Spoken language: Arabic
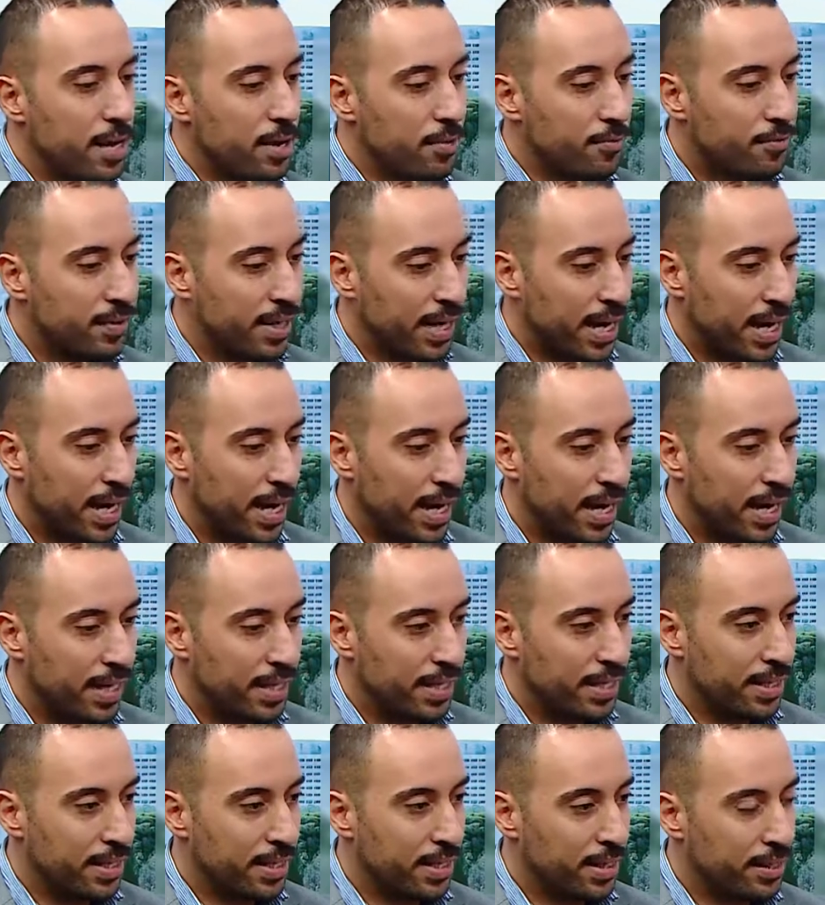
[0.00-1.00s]
في حال
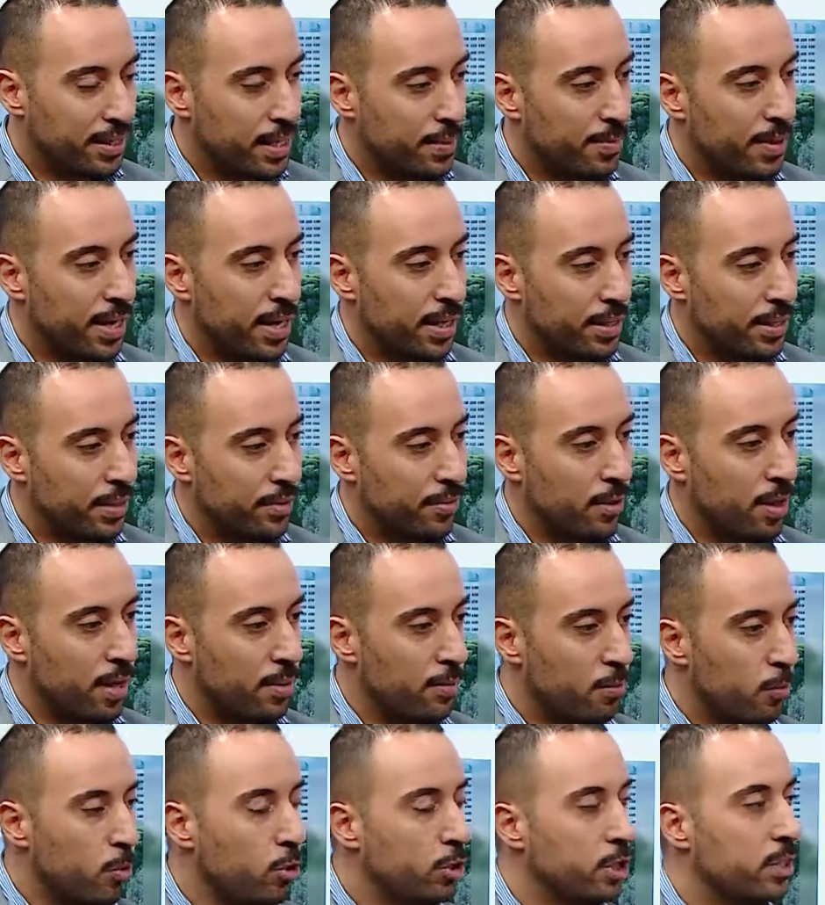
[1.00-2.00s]
إذا اتبع
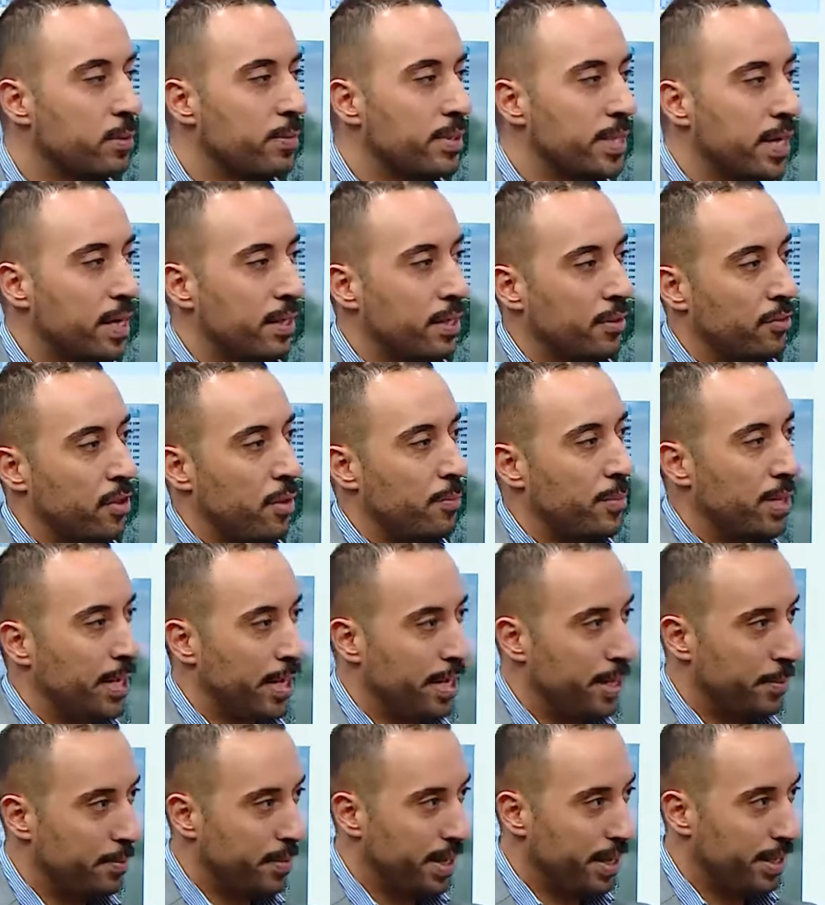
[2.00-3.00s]
نظام معتمد على نظام
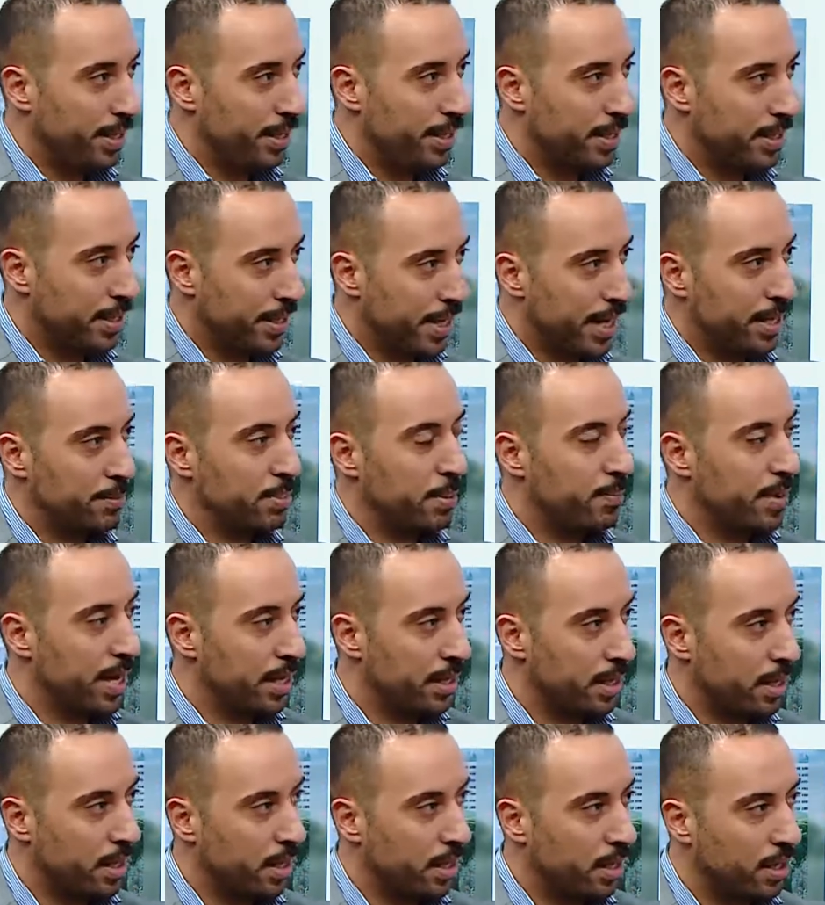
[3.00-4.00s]
الحرمان يعني
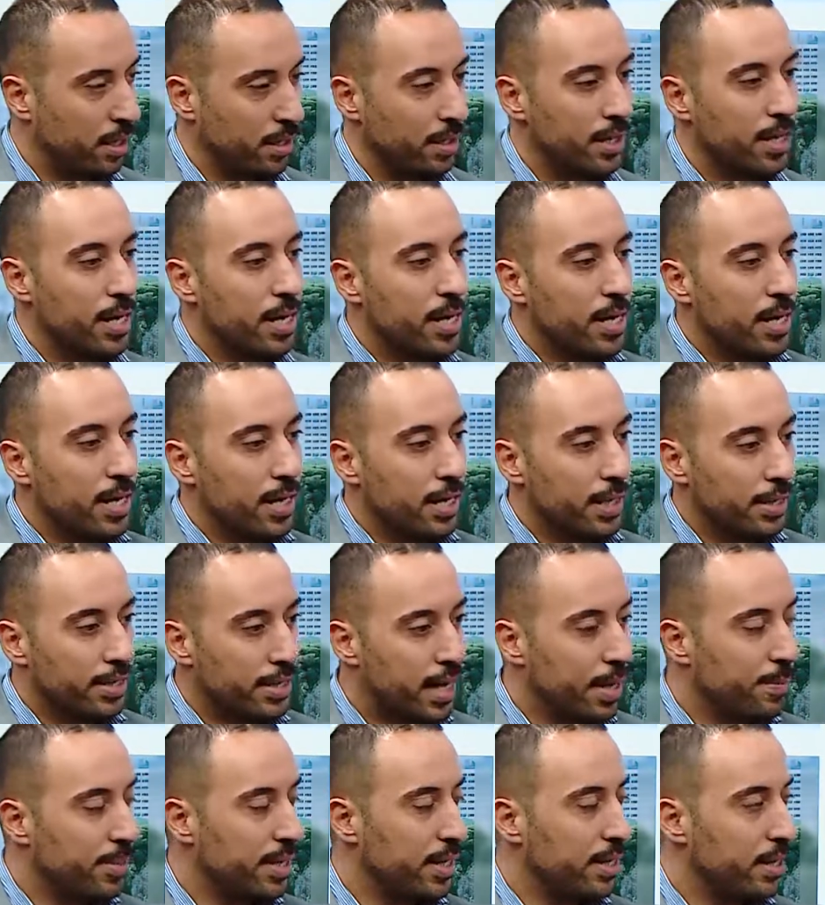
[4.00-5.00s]
بمعنى آخر
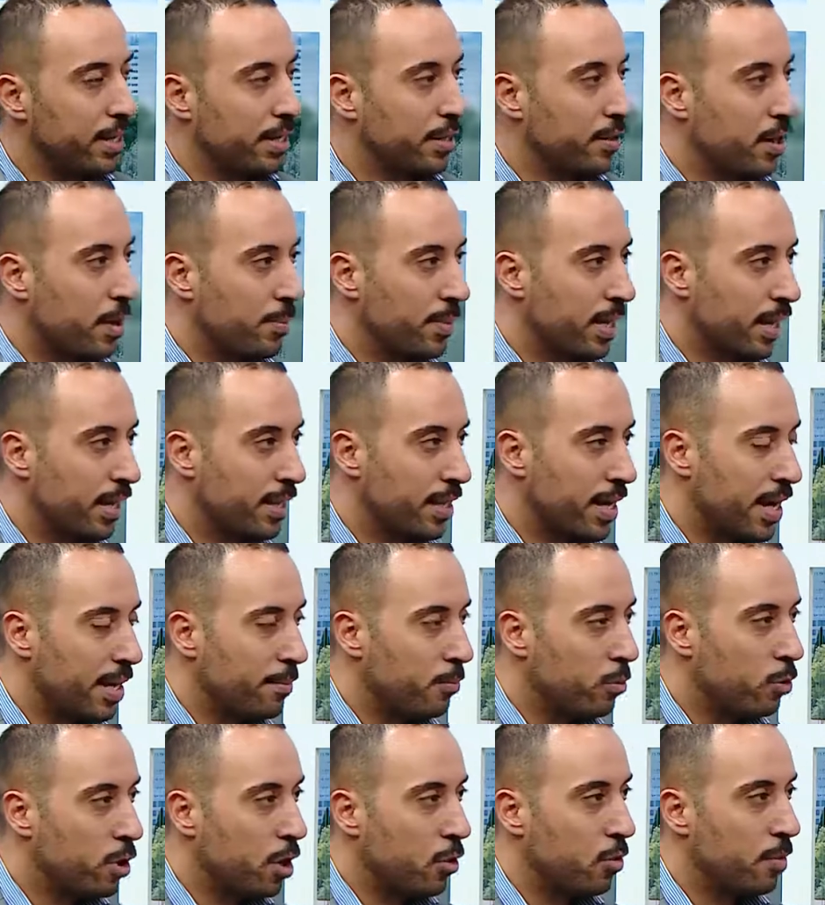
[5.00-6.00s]
دائما النظام الغذائي
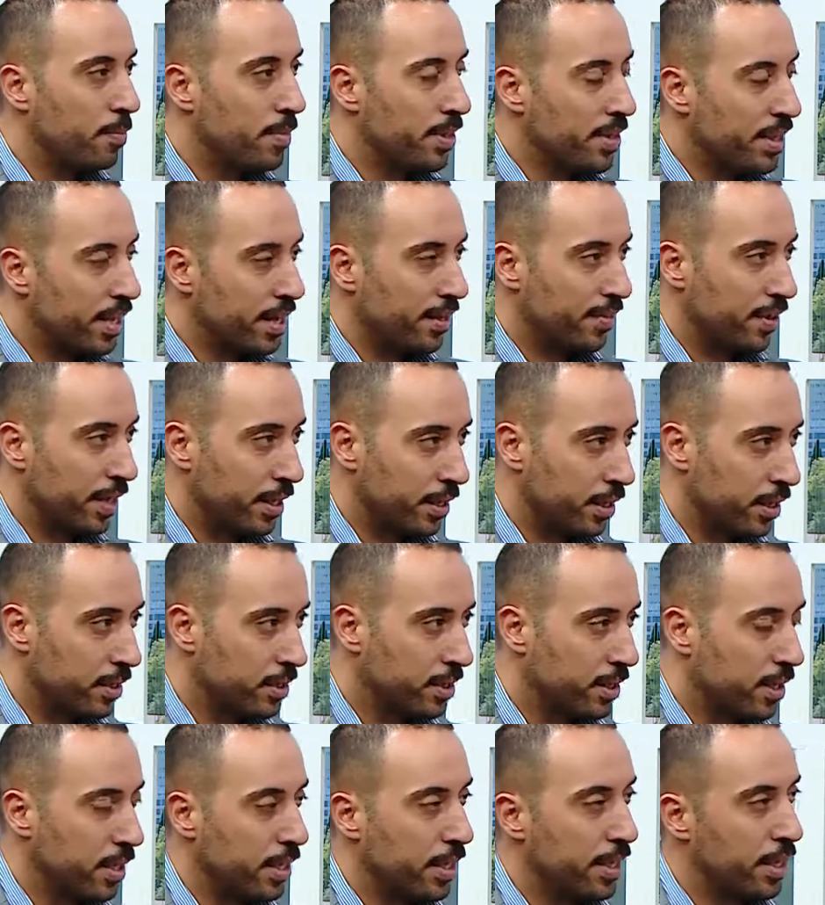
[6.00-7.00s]
مكون من ثلاث
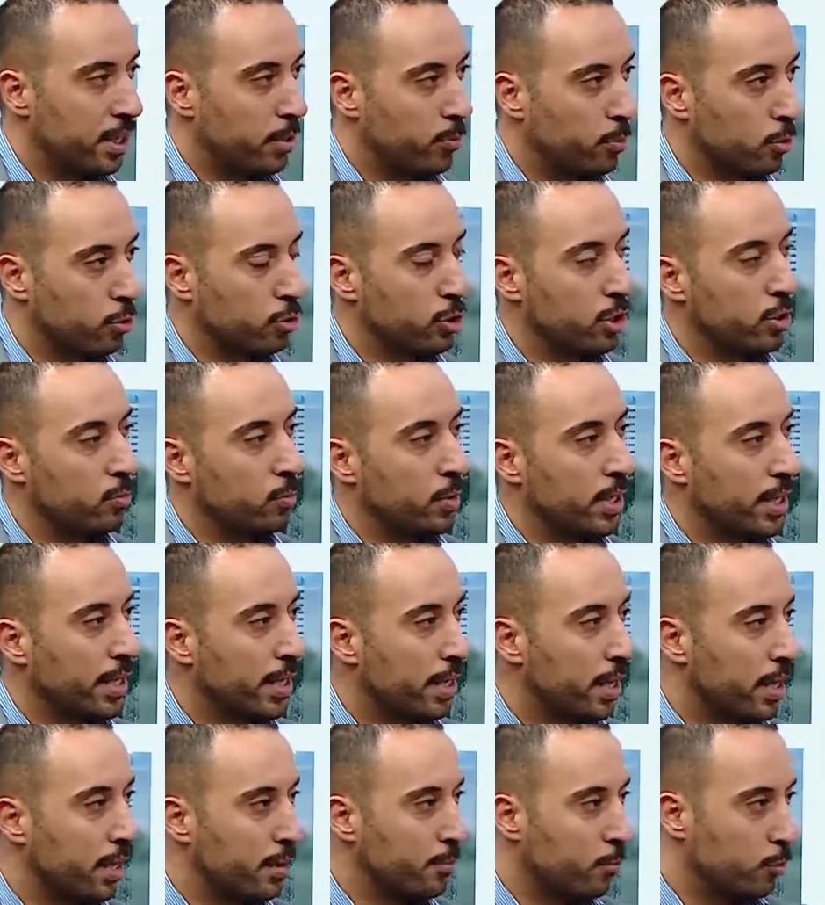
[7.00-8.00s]
عناصر اللي هي البروتين
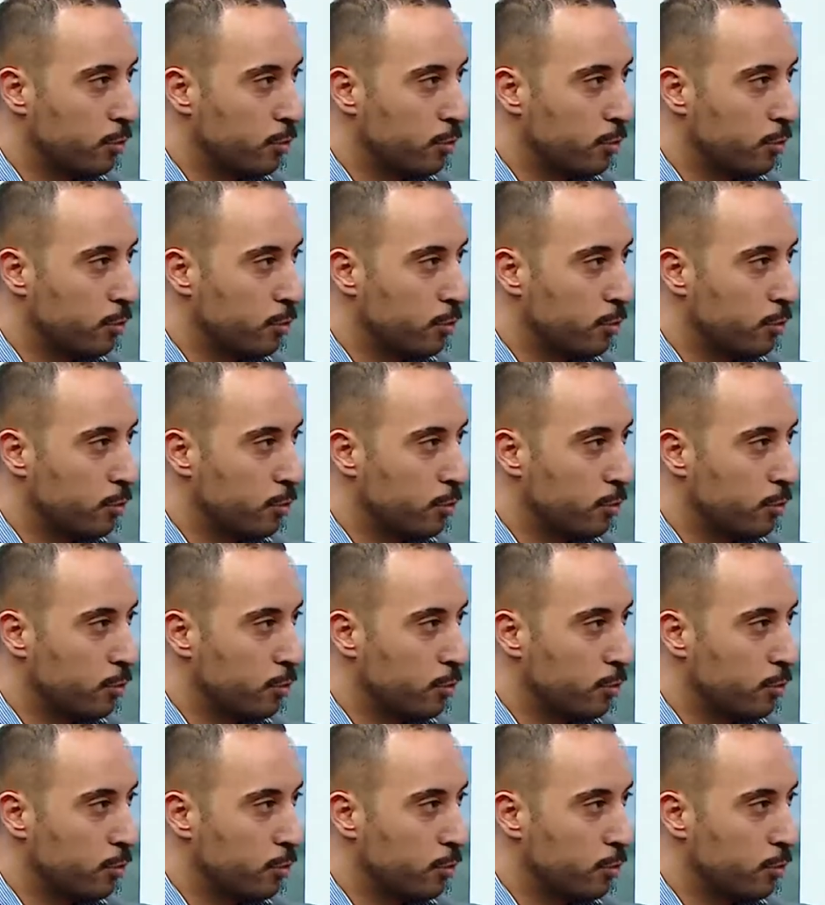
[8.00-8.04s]
والكارب